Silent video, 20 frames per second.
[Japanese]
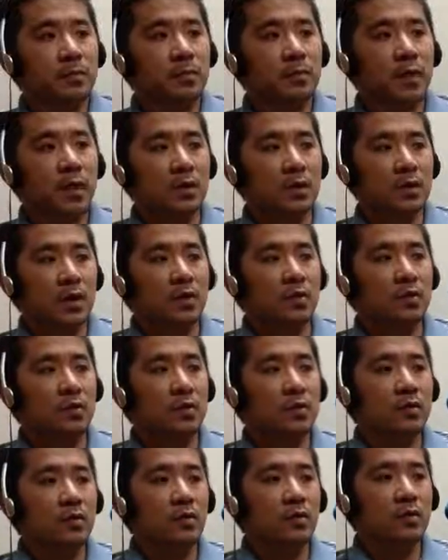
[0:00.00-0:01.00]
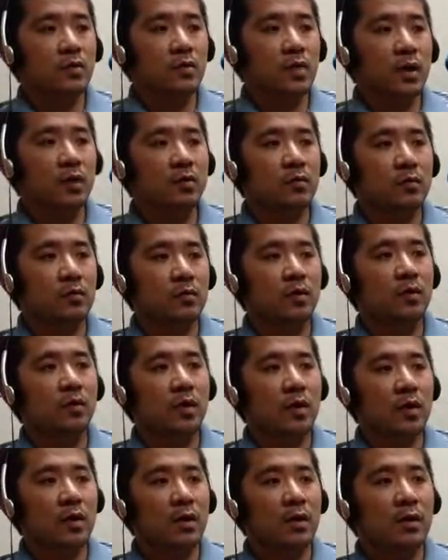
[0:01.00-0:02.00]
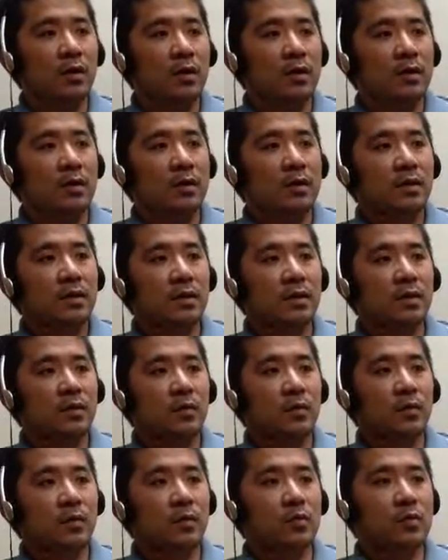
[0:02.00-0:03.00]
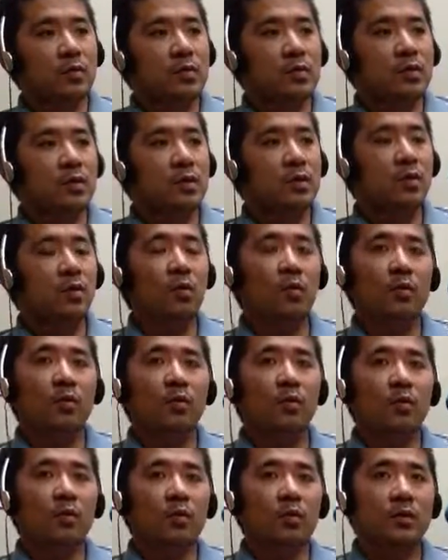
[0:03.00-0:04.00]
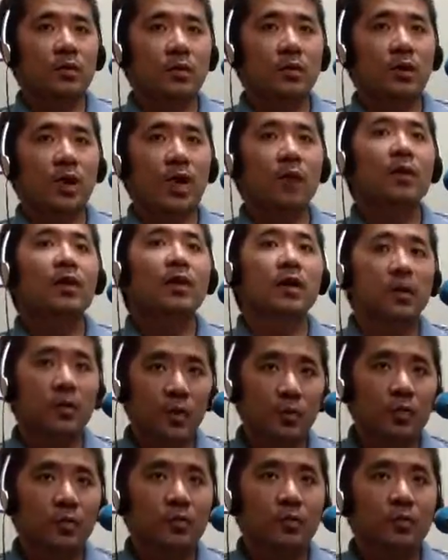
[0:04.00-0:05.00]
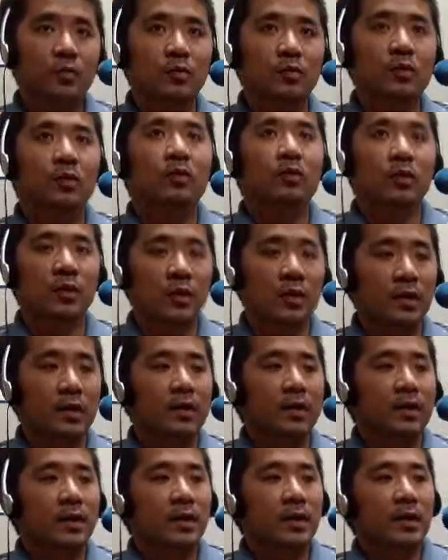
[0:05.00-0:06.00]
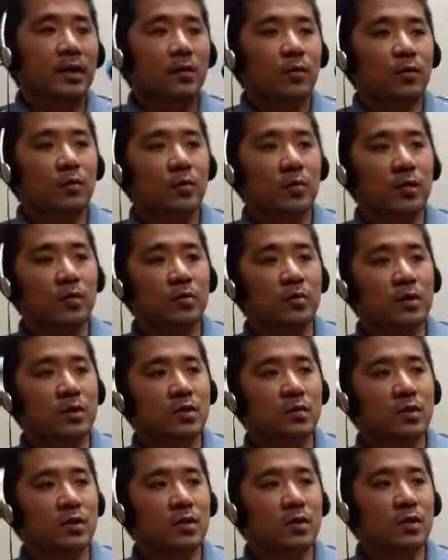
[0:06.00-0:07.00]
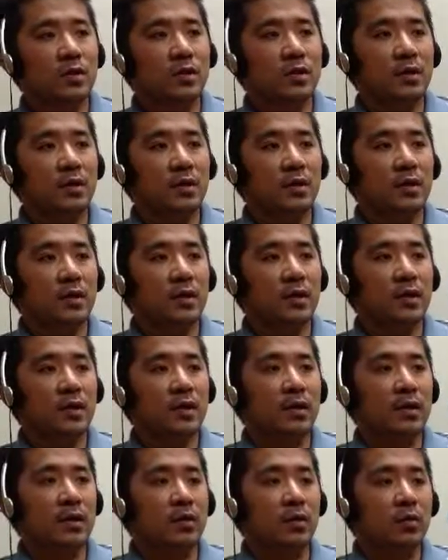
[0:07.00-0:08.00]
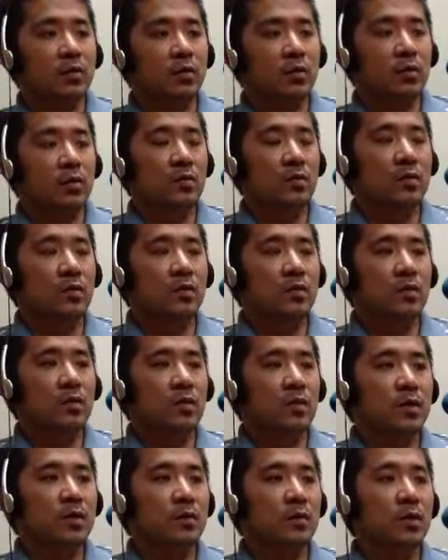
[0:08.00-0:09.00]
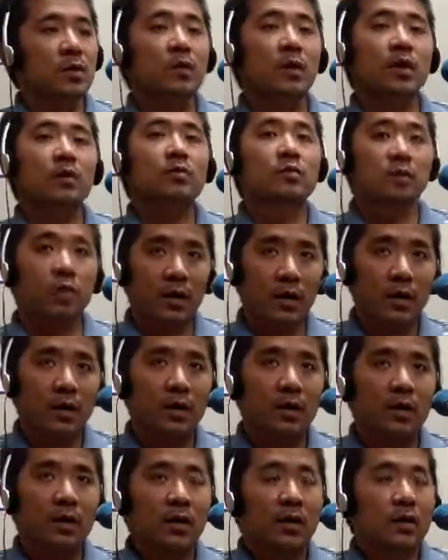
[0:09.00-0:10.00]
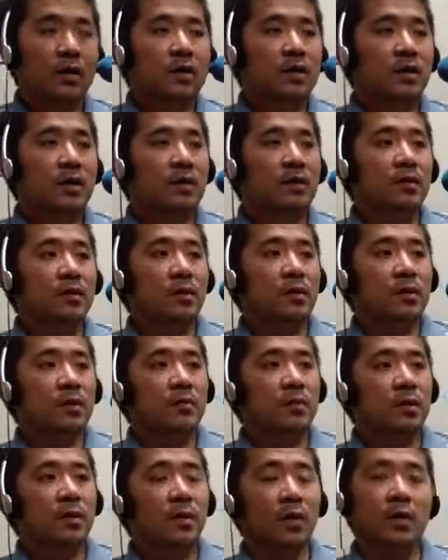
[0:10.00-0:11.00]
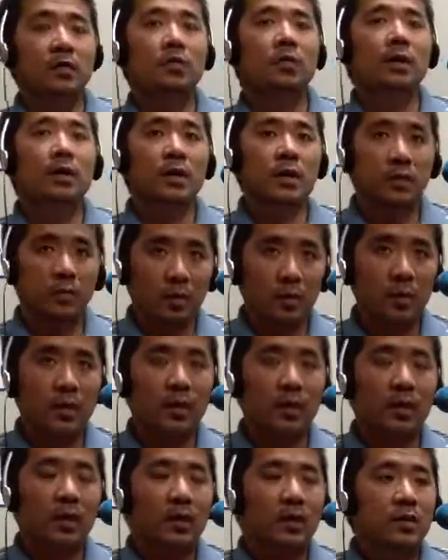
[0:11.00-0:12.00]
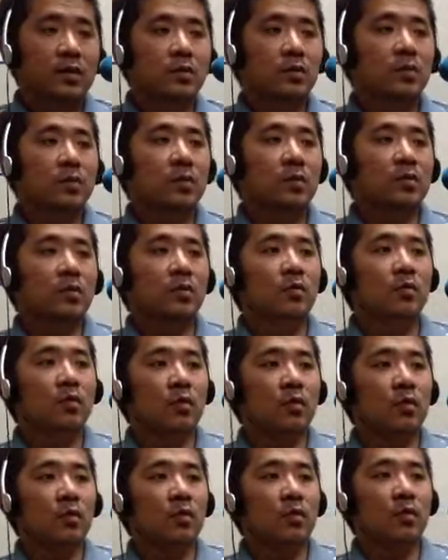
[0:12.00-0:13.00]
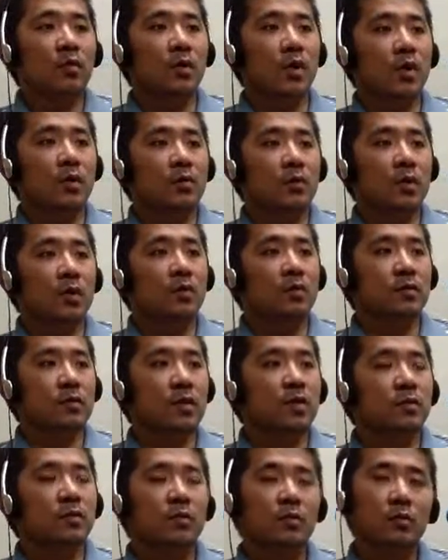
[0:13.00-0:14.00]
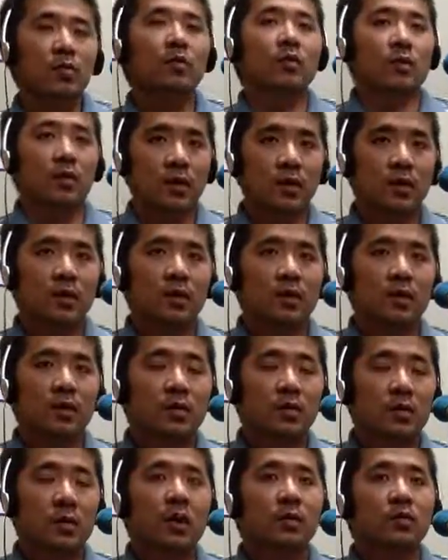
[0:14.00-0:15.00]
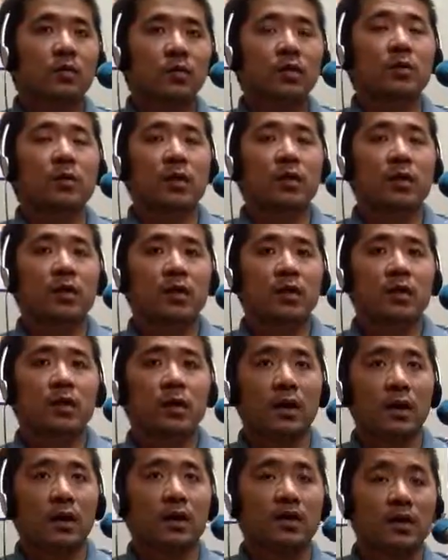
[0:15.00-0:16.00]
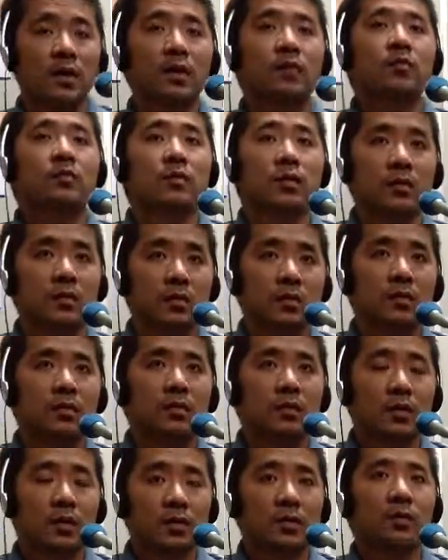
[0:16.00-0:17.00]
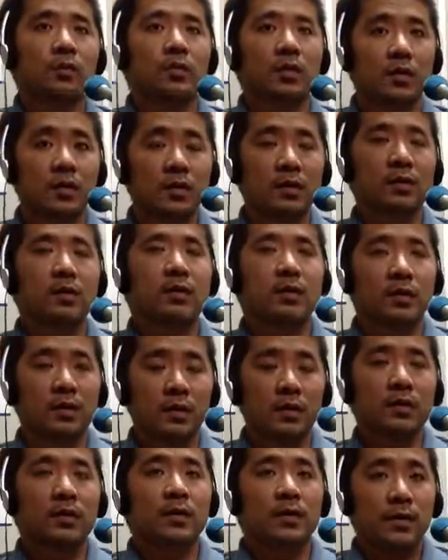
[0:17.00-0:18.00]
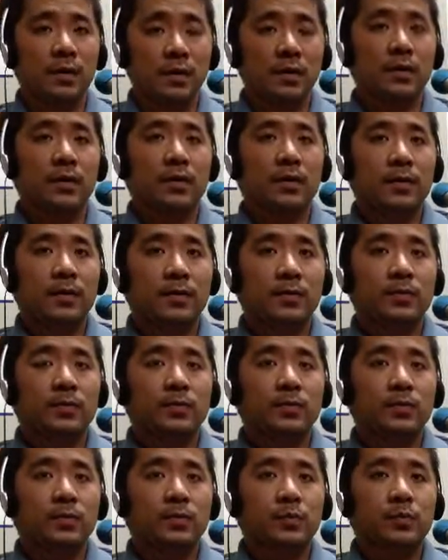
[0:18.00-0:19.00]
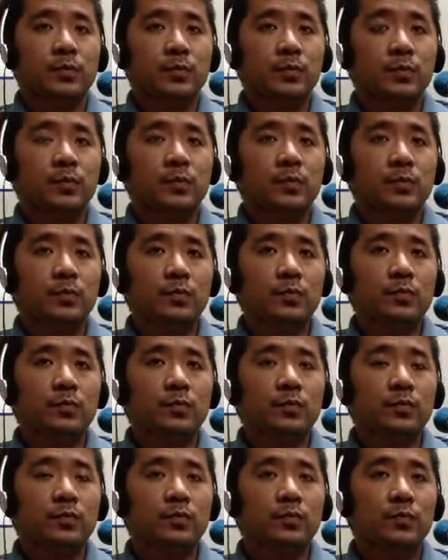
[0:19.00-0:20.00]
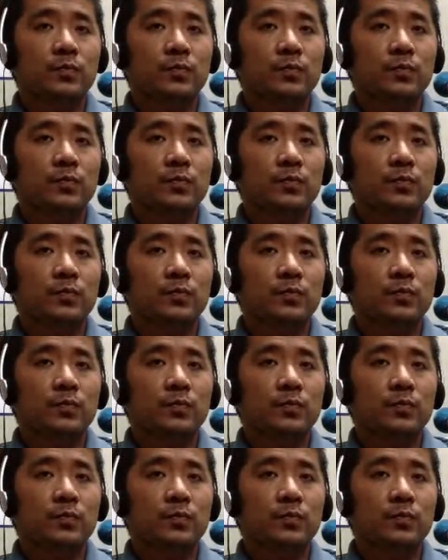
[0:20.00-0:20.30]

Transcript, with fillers: まあ、最終的に伝えるところがあの事故に遭わないためのっていうところで、はいはい、大人と一緒に、えー、大人と一緒に水辺には行くとか、うん、危険な水辺では遊ばないとか、はい、そういったところを、えー、防ぐことをね、うん、伝えるようにはあしていくんですけど,、もね。なるほどということでやっぱりそういう